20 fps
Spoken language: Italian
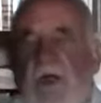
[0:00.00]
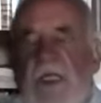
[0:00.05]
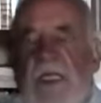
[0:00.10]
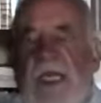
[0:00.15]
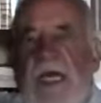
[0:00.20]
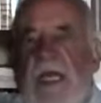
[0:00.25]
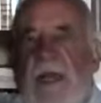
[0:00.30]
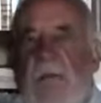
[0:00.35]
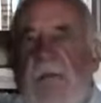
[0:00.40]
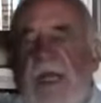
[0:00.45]

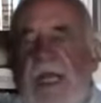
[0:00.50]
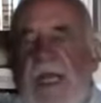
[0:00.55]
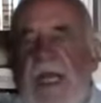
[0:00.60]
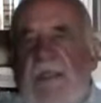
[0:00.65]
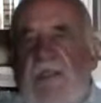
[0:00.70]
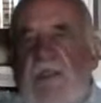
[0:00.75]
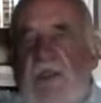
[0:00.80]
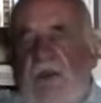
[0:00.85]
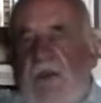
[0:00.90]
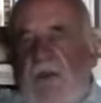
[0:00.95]
andare a
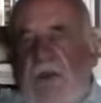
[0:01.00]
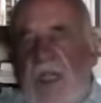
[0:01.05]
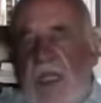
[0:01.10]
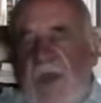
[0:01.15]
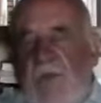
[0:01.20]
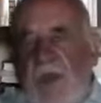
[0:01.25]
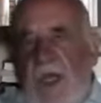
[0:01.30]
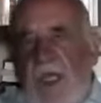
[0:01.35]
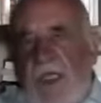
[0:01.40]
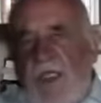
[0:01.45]
braccio
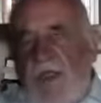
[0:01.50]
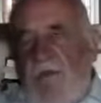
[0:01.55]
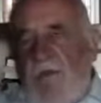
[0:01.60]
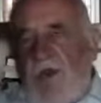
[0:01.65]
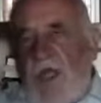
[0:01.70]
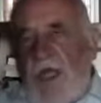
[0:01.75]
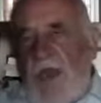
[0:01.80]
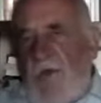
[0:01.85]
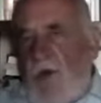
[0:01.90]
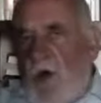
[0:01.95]
totalmente.
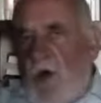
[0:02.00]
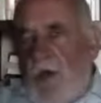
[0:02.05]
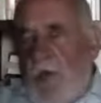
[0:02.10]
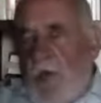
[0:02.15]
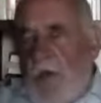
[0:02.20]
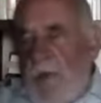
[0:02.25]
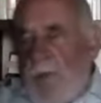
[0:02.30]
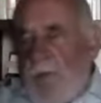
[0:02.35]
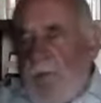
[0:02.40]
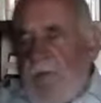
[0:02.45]
Volevo
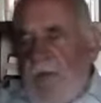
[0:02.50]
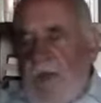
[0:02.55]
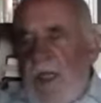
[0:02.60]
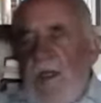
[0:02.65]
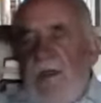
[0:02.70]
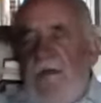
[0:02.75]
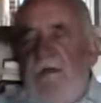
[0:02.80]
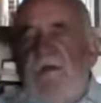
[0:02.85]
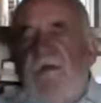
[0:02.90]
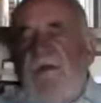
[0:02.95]

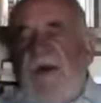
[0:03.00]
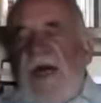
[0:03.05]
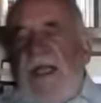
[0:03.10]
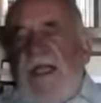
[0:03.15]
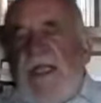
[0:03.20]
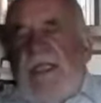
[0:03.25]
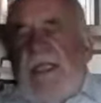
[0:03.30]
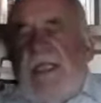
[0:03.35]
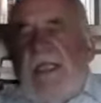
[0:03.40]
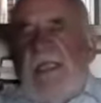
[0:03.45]
eh,
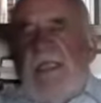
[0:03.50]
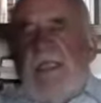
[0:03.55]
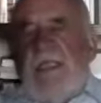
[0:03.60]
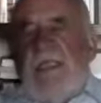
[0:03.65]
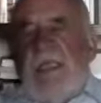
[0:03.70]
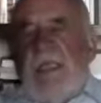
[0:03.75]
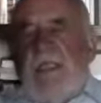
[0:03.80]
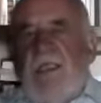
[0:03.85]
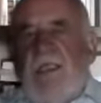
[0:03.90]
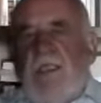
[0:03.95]
fare delle
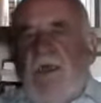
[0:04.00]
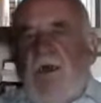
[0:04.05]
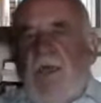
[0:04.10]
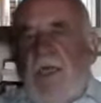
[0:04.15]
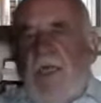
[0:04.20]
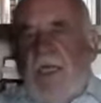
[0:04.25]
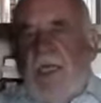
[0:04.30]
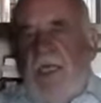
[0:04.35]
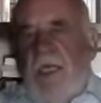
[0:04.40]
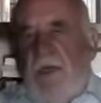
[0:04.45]

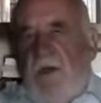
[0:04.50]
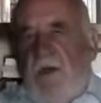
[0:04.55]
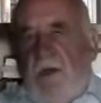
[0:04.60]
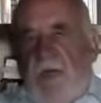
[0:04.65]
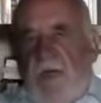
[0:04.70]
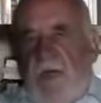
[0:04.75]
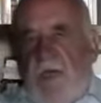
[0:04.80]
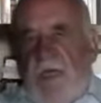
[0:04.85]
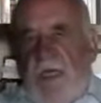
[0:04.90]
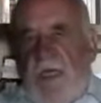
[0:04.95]
citazioni che
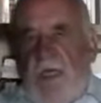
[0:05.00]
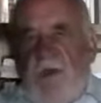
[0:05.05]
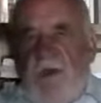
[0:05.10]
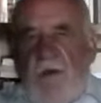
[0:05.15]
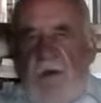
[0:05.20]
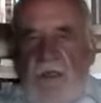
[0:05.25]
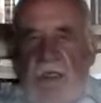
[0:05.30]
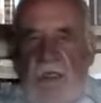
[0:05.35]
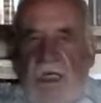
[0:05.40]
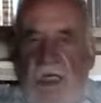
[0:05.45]
non, che
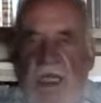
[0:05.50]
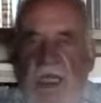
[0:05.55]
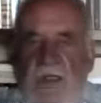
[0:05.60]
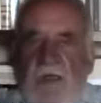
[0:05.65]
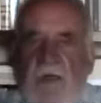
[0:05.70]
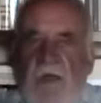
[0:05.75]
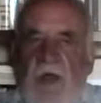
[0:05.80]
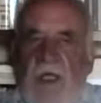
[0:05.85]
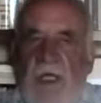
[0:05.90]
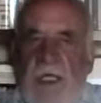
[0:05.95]
non
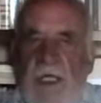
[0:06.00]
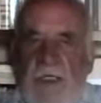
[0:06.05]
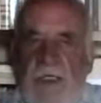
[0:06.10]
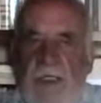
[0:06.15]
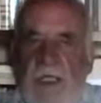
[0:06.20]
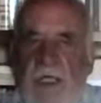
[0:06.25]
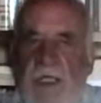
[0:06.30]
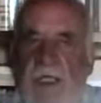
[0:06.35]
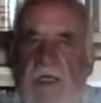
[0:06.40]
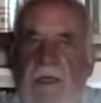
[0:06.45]
riesco a
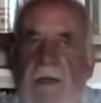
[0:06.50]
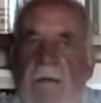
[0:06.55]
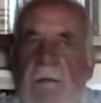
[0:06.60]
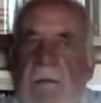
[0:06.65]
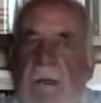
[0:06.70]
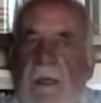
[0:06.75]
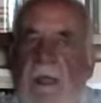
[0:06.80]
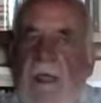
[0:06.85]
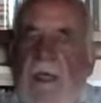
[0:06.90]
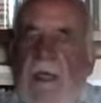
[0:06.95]
leggere.
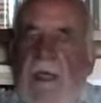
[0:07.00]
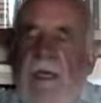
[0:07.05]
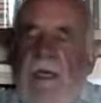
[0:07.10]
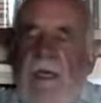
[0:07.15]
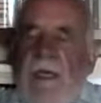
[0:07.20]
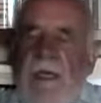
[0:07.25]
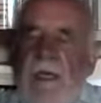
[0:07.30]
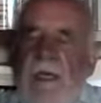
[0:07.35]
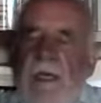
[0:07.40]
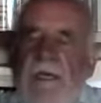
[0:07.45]

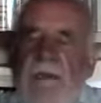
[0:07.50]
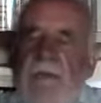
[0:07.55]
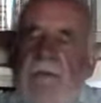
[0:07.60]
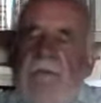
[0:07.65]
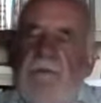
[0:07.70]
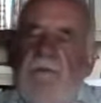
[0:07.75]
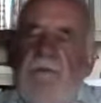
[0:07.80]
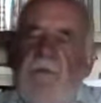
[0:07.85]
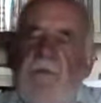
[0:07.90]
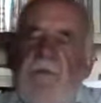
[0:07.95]

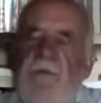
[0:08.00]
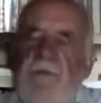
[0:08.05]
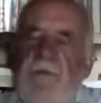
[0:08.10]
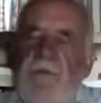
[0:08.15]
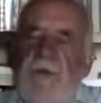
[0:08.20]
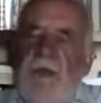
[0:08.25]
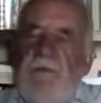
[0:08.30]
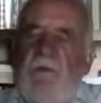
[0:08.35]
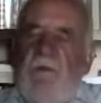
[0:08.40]
Ehm,